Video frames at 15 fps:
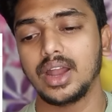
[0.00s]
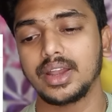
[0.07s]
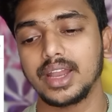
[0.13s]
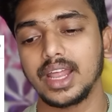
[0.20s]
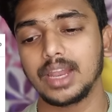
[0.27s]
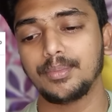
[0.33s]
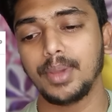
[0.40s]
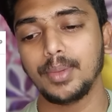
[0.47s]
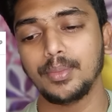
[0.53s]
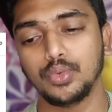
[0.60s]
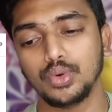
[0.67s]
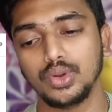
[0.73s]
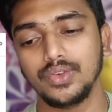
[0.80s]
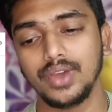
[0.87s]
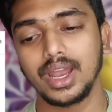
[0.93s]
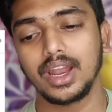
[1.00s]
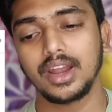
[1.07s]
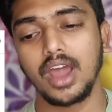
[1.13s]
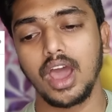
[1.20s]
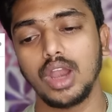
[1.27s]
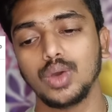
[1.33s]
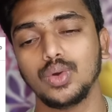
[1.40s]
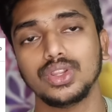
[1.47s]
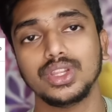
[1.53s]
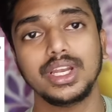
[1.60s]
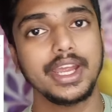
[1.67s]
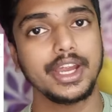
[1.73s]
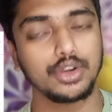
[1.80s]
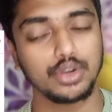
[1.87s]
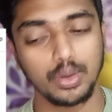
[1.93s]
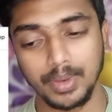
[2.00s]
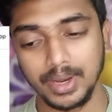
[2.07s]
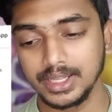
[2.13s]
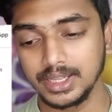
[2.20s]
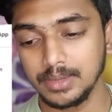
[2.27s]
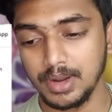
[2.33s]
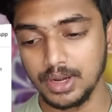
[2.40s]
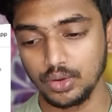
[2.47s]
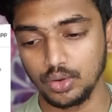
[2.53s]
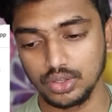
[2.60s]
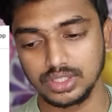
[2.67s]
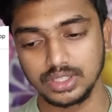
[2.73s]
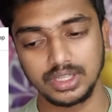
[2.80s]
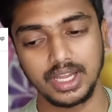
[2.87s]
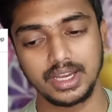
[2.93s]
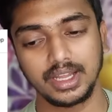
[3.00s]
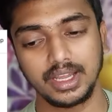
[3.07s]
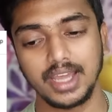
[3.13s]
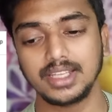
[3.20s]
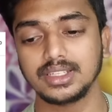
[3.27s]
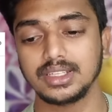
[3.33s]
నలభై మూడు వేల నాలుగు వందల ఏడు రూపాయలు అయితే మనకు వస్తుందంట గైస్